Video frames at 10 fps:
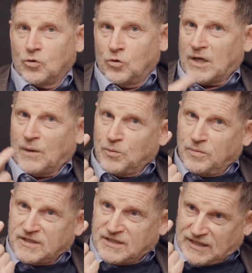Donc la
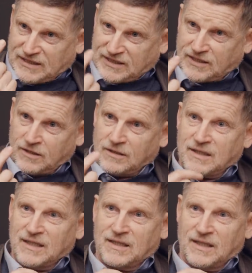publicité, c'est un,
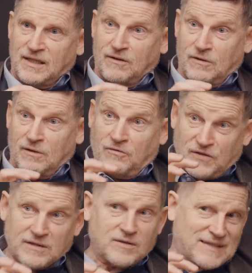très, très, un
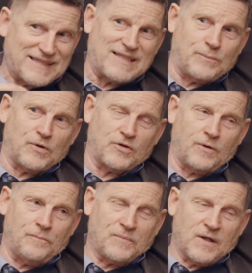filtre très
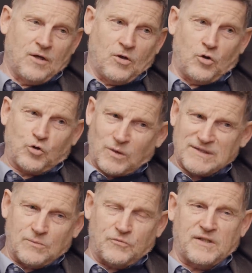important. Le
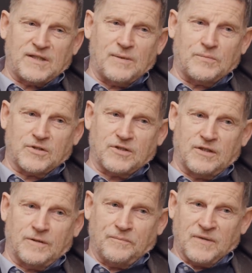troisième filtre
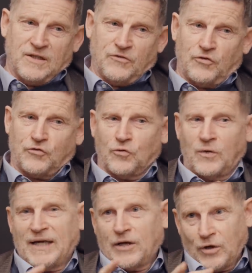important, ce sont
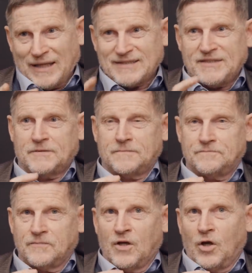les relations
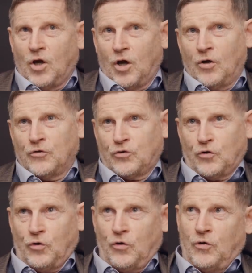
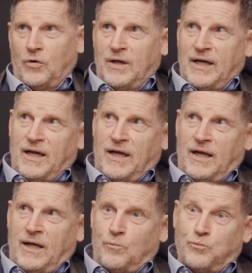entre
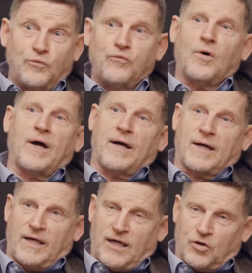les
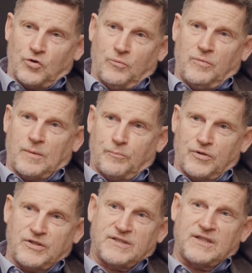pouvoirs économiques,
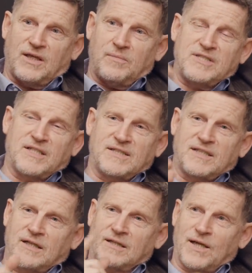politiques et
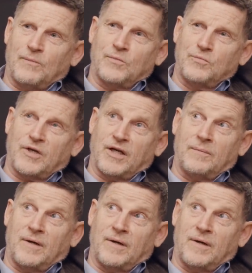médiatiques. Il y a un très bon bouquin,